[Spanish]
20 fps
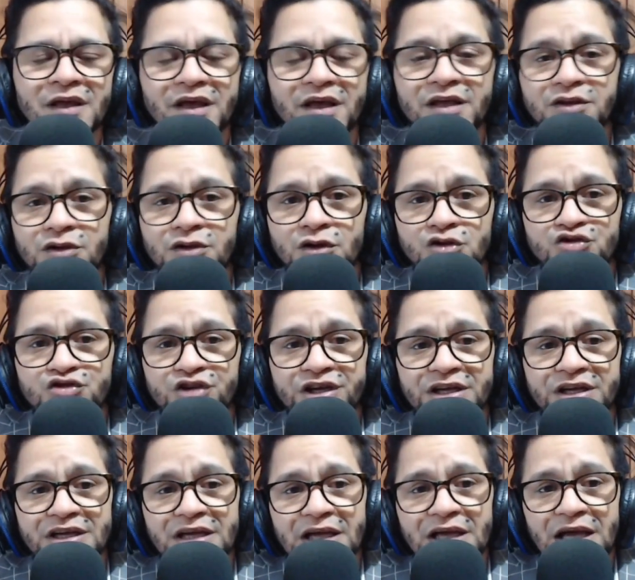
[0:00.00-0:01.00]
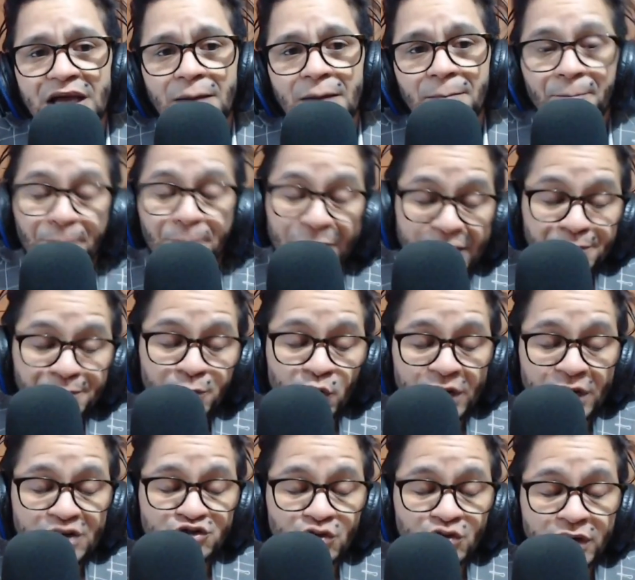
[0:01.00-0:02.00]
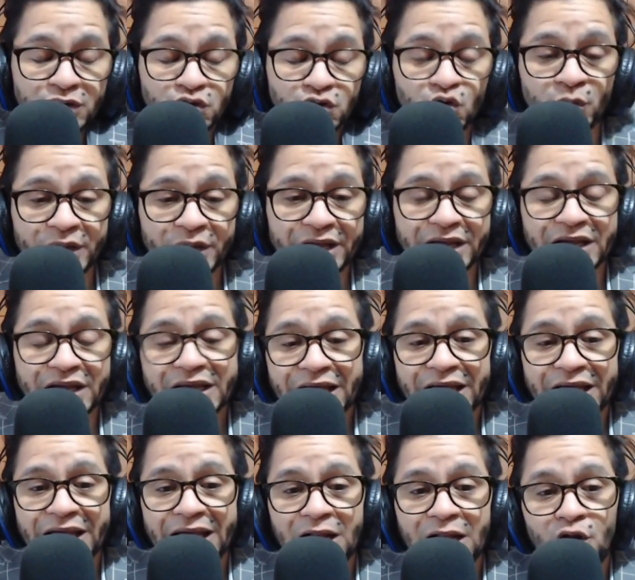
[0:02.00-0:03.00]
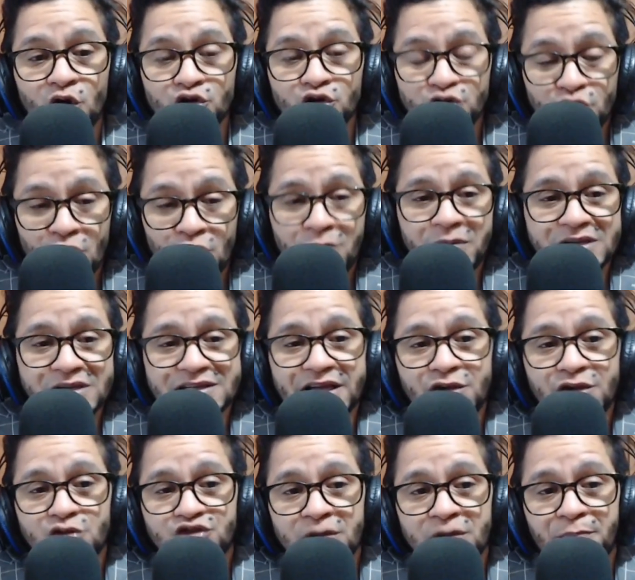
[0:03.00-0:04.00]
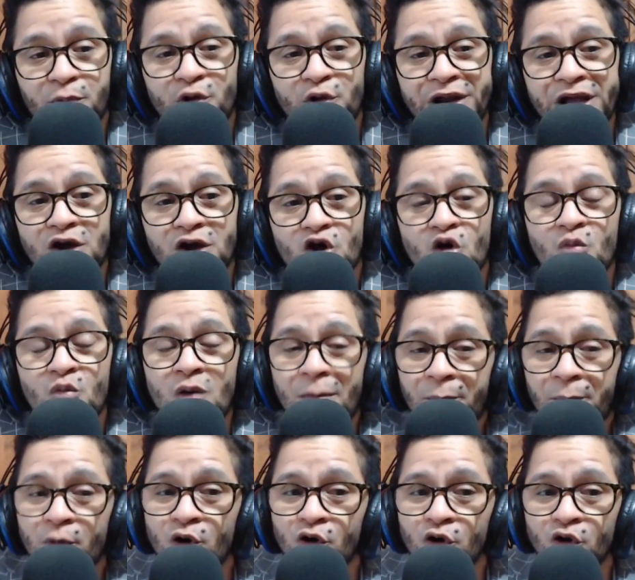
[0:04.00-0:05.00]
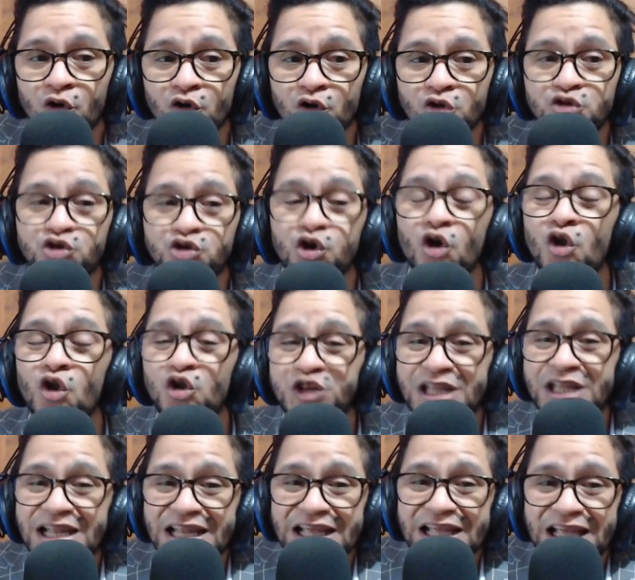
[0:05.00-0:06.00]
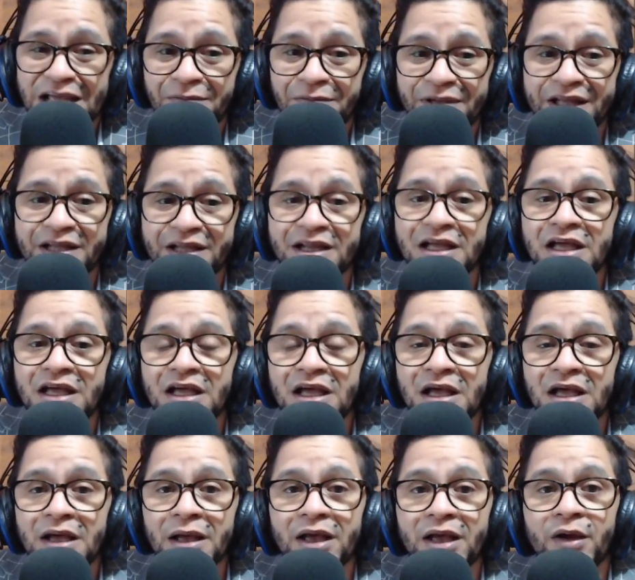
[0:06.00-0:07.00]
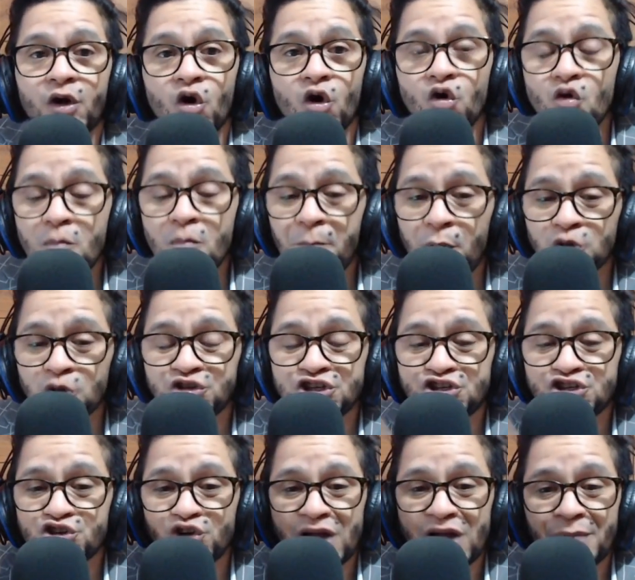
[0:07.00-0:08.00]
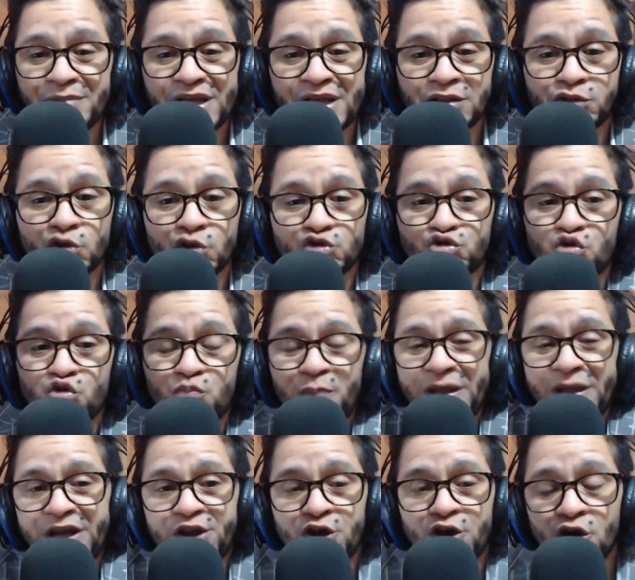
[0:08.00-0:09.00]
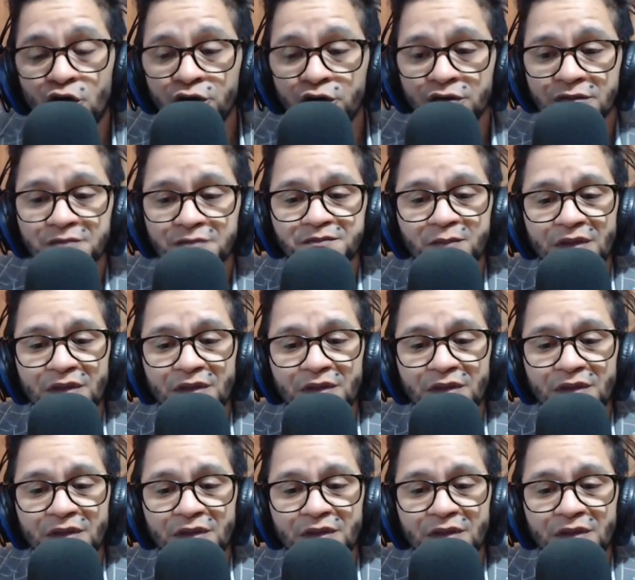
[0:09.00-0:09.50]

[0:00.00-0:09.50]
Entonces, es por eso que tú ves que los nombres que ellos se ponen como apodo, todo tienen que ver con un posicionamiento superior